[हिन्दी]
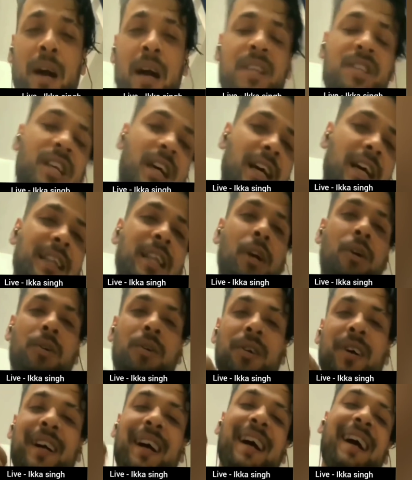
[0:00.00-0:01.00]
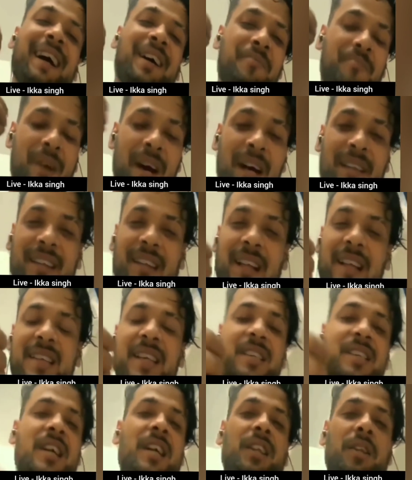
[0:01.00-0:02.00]
मैं चाहता हूँ हाँ, मैं दिल से
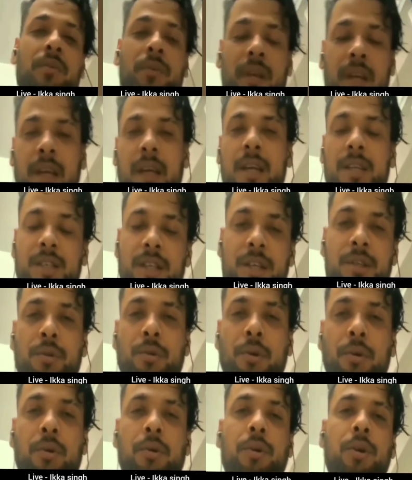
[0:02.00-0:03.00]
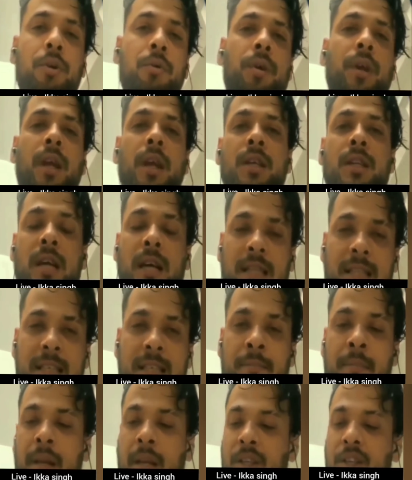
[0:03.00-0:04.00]
चाहता हूँ कि ये चीज हो क्योंकि जहां से
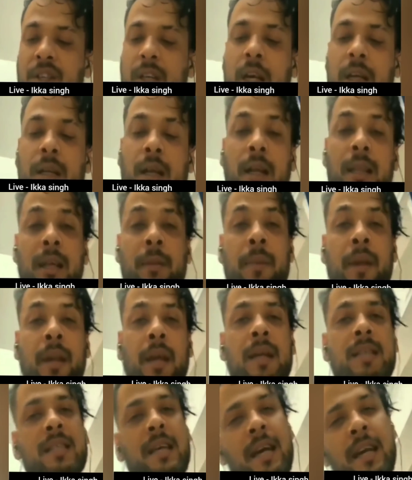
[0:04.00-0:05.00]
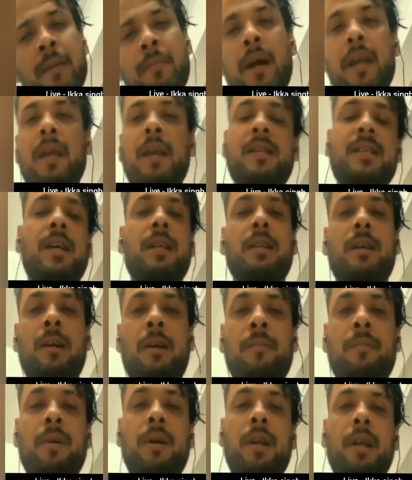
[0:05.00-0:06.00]
मैंने स्टार्ट करा था मैंने कहा सारे भाई एक साथ
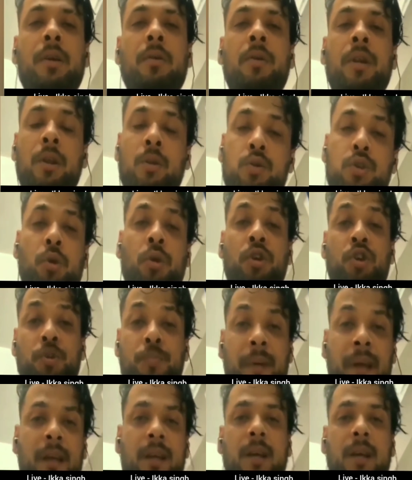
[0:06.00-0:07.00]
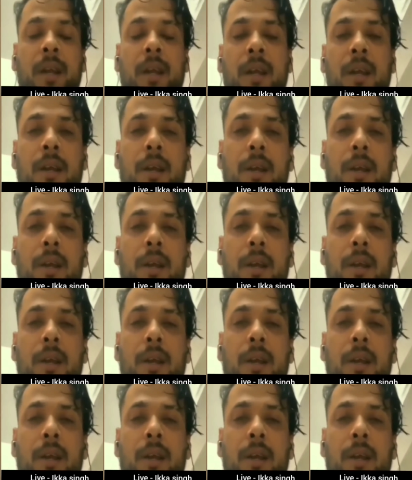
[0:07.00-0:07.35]
काम करें और एक दूसरे को रिस्पेक्ट करें